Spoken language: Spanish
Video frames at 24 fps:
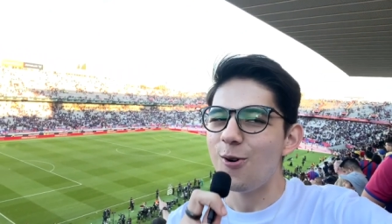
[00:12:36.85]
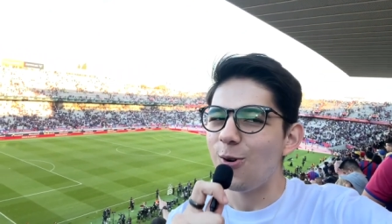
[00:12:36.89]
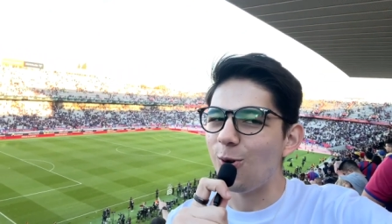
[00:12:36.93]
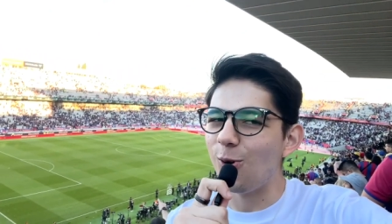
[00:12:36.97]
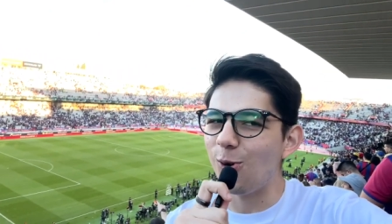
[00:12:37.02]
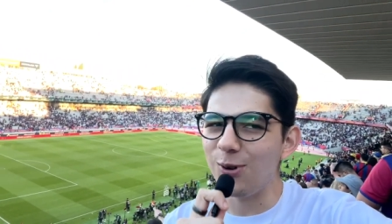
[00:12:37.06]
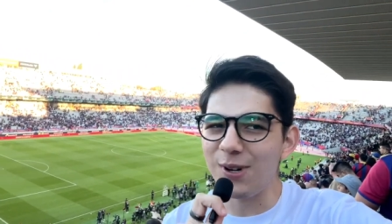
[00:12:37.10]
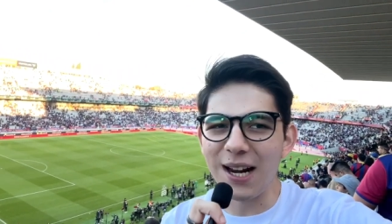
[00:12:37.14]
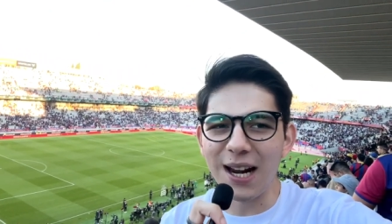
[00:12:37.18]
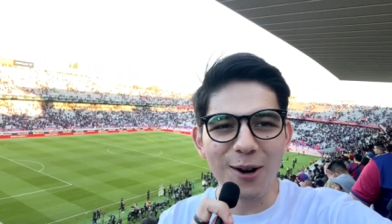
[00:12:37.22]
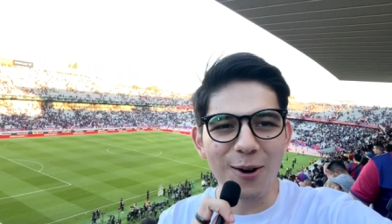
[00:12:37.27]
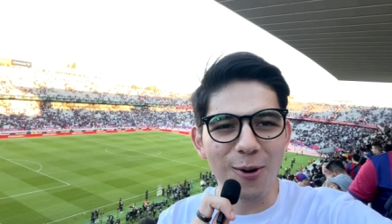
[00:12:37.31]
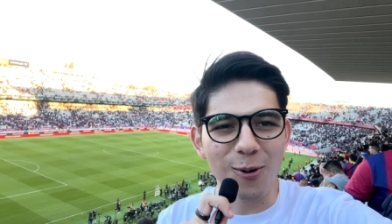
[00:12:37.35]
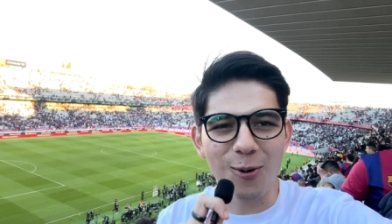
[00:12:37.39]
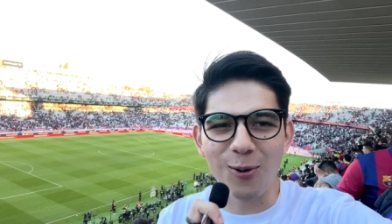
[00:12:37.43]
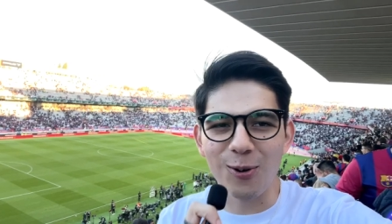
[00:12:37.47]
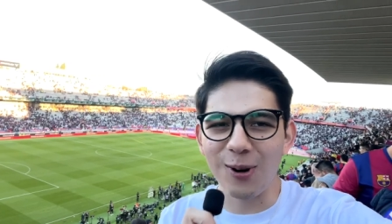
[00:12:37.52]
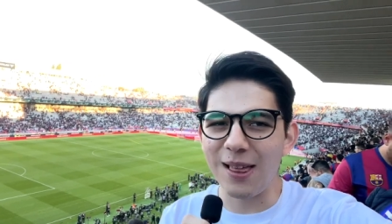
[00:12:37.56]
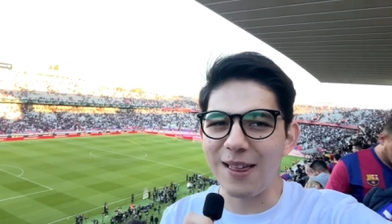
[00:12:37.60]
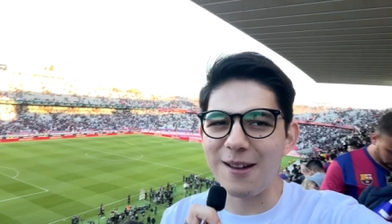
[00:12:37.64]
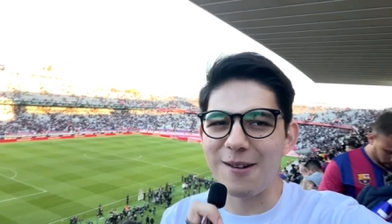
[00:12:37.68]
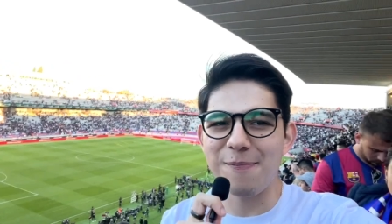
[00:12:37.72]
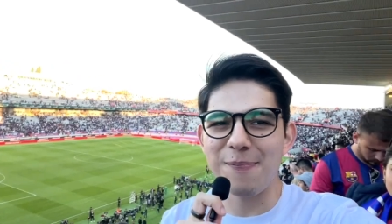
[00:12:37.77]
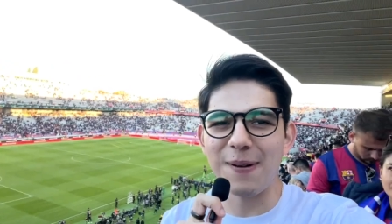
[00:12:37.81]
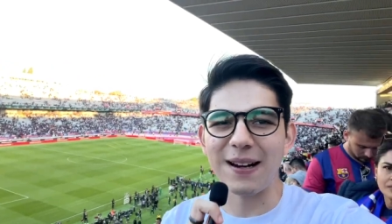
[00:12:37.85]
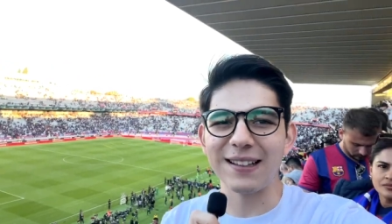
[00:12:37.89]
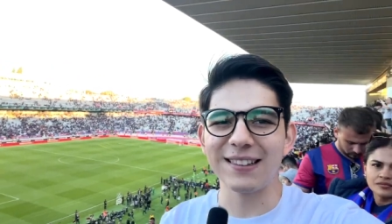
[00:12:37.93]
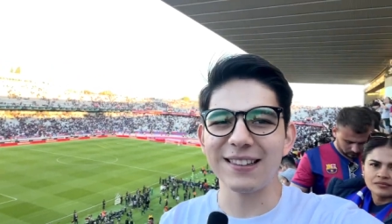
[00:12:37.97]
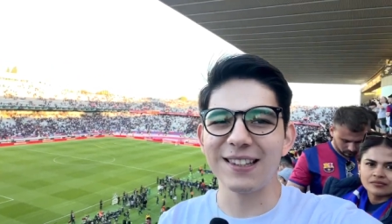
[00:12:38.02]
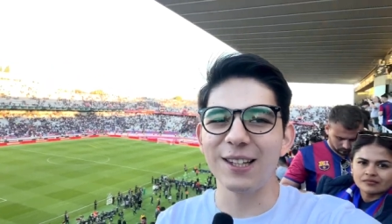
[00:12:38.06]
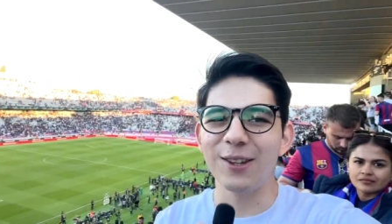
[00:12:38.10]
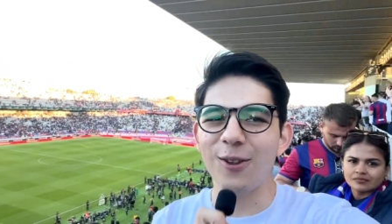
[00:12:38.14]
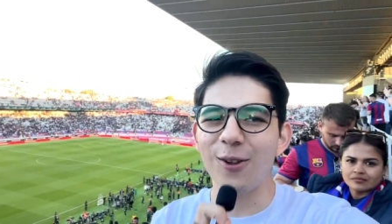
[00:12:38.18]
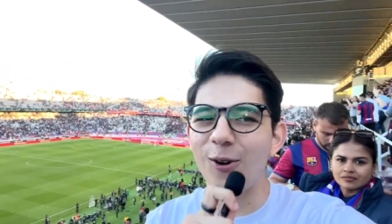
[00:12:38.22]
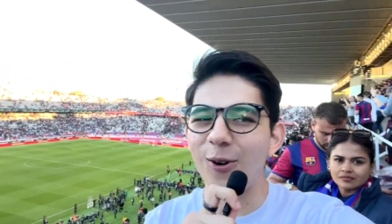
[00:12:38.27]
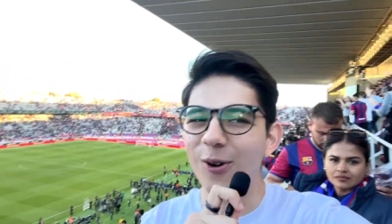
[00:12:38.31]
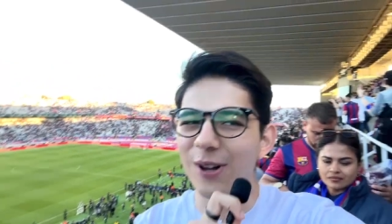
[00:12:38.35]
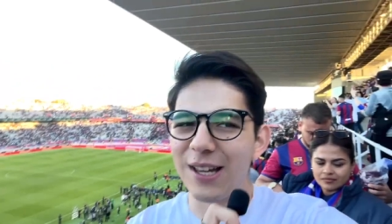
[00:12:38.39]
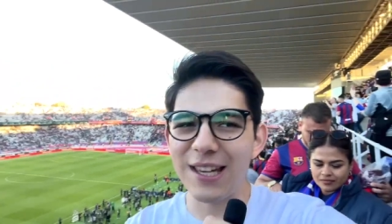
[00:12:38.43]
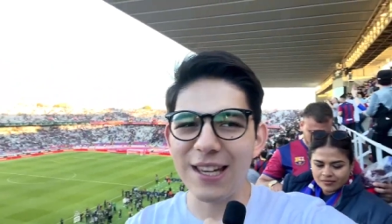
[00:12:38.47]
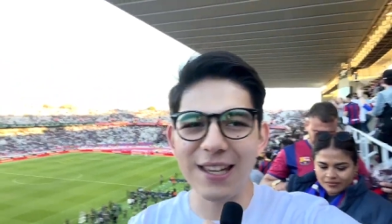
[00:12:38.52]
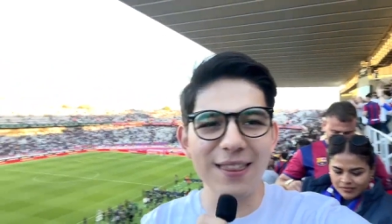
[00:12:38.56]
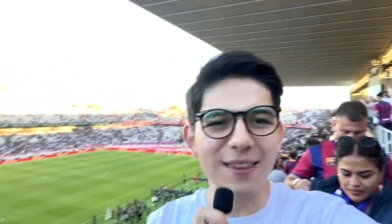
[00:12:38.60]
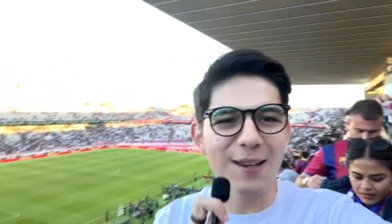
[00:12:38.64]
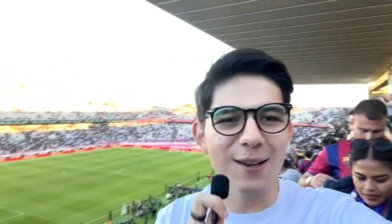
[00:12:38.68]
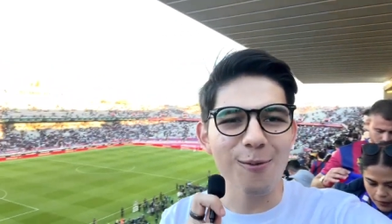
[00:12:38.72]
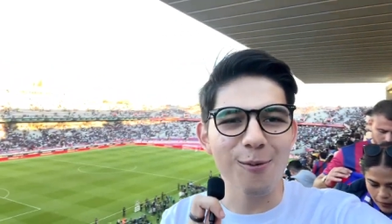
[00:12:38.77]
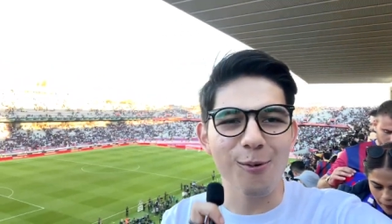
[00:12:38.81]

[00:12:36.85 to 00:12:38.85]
Una locura de partido, ida y